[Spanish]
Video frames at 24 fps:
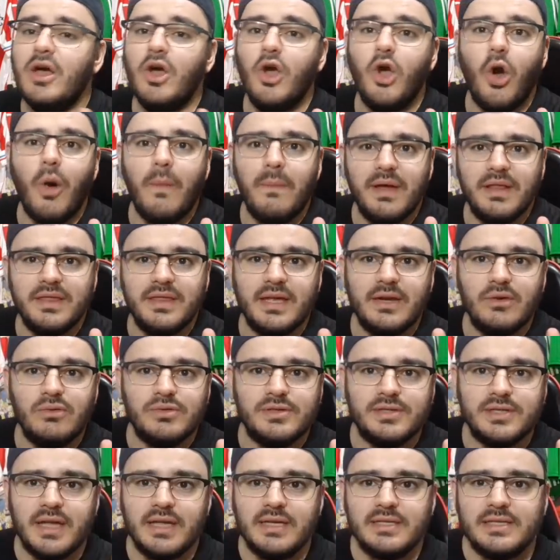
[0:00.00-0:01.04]
Comenten
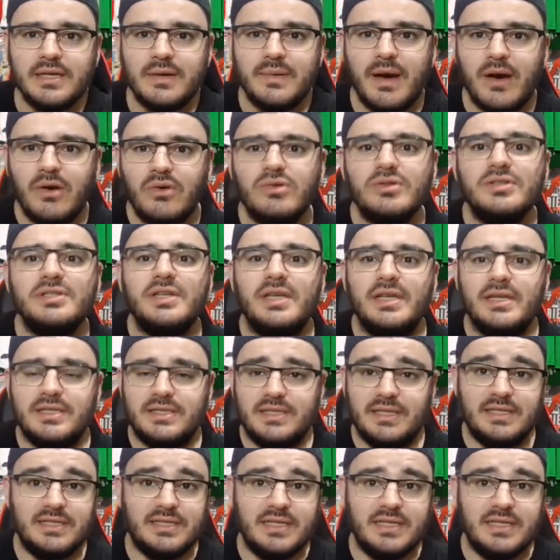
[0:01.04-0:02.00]
ustedes abajo si sí si,